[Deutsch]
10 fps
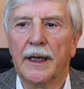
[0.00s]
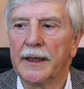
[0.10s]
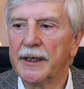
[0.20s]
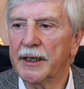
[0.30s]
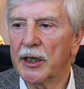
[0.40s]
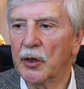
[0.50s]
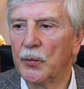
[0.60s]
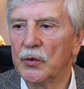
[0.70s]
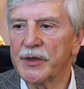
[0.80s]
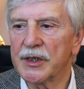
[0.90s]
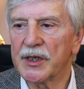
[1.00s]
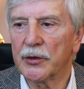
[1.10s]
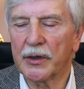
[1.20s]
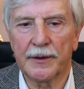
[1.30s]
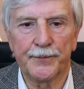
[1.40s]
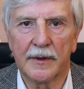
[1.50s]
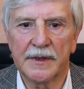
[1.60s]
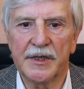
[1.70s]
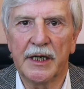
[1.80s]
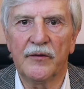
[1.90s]
andere Gemüsesorten,
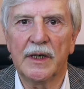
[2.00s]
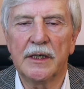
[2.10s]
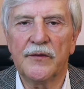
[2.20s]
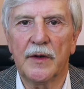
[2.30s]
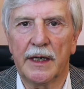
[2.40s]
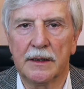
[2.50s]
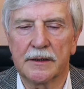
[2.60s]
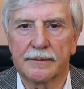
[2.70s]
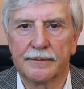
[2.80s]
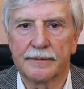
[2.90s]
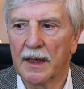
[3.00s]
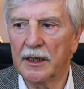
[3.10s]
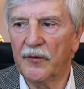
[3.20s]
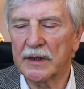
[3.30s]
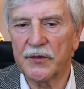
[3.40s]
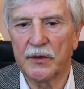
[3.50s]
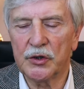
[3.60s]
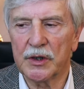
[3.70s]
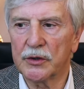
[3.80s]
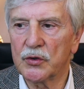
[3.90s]
sehr wenig Fleisch etwas Fisch
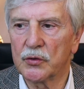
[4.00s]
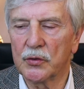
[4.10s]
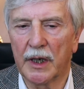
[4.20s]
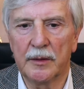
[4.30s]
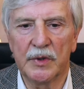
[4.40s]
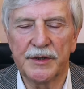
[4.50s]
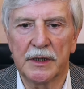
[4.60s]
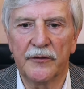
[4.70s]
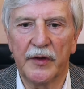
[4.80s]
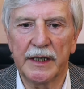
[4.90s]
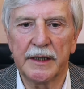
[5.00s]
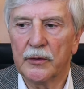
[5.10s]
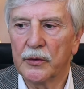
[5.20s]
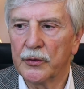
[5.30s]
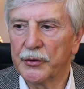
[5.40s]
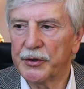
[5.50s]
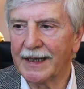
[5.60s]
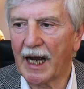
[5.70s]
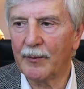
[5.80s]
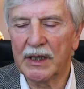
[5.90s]
dazu, ein bisschen Fett und
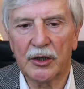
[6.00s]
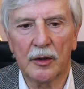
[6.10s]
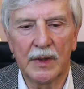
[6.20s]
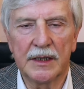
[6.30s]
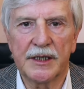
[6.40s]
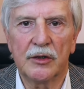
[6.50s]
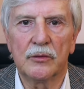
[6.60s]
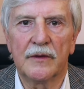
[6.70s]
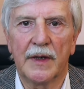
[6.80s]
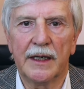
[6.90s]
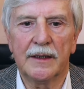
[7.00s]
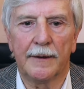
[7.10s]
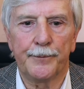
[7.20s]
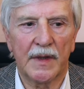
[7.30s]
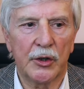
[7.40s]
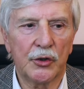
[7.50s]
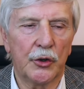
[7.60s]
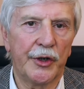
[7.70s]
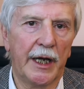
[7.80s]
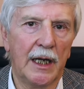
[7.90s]
damit kommen Sie gut weiter. Dr.
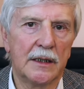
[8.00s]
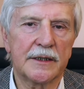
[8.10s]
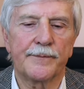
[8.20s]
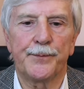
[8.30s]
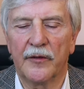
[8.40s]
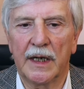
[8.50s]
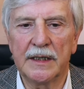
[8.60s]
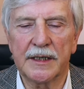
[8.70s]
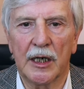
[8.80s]
Nels weist